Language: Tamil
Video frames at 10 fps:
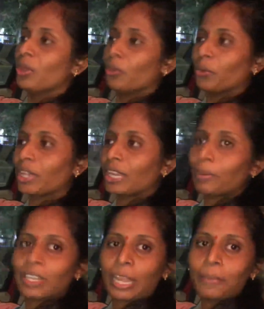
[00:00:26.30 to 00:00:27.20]
ஓகே
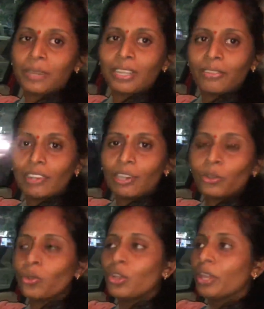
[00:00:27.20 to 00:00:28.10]
நமக்கு டைம் இருக்கு வில்
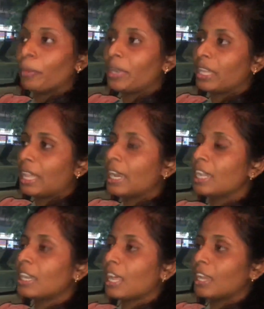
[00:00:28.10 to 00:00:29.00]
டூ பட்
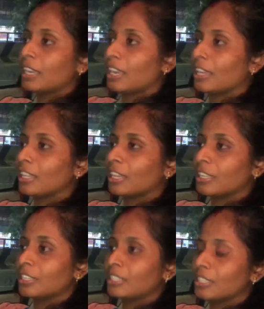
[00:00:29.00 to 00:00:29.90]
ஏழு நாளில் நான் இது
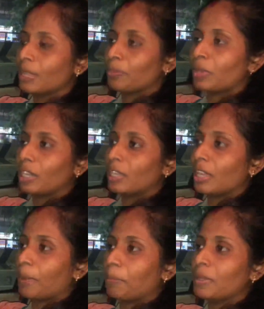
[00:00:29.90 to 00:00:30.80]
கற்றுக்கிட்டு தான் ஐம் ரியலி
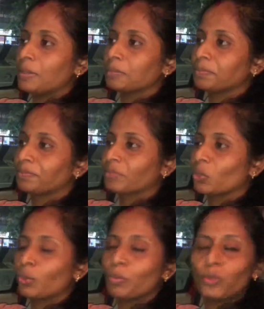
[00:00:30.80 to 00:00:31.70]
ஹாப்பி
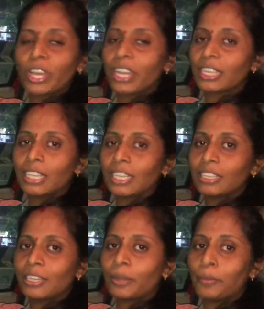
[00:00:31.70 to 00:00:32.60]
ஒரு மூணு இடத்துல
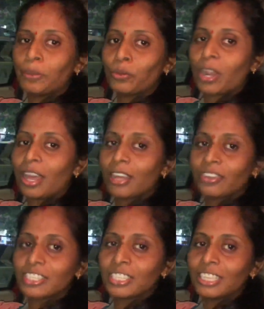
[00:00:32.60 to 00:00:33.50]
கற்றுட்டு இருப்பேன் ஒரு ஆறு
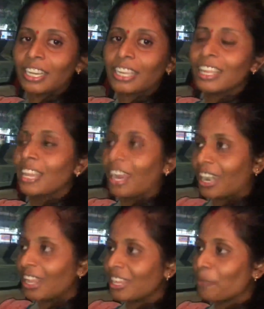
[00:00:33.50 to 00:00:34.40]
வருஷத்தில்
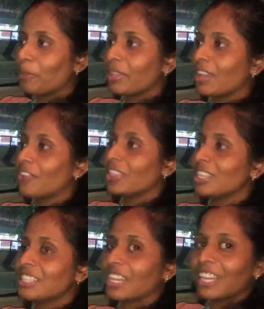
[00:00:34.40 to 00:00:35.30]
ஆனால் இப்போ தான்
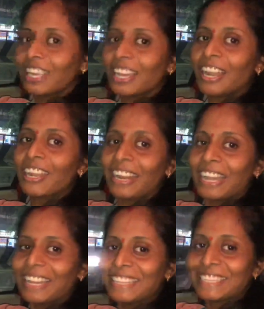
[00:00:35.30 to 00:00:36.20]
வந்து சென்னை கார்
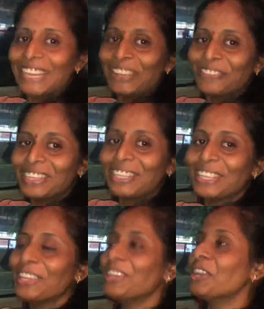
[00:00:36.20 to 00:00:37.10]

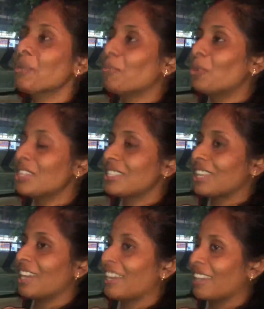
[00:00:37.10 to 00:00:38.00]
வந்து
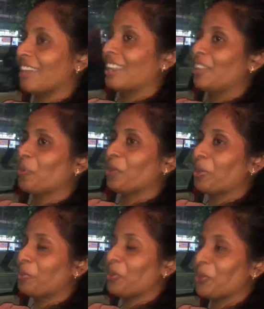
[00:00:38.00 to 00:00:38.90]
முழுசாக என்னாலே
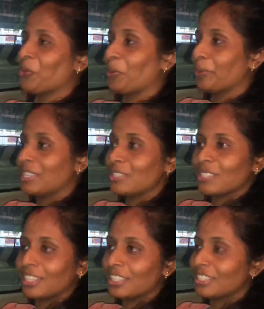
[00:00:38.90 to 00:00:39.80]
ஓட்ட முடியும் அப்படின்னு
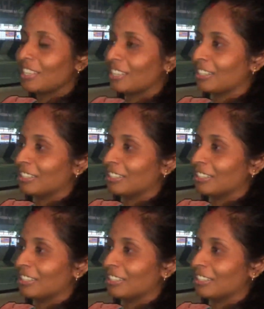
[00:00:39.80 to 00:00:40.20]
சொல்லிட்டு நான்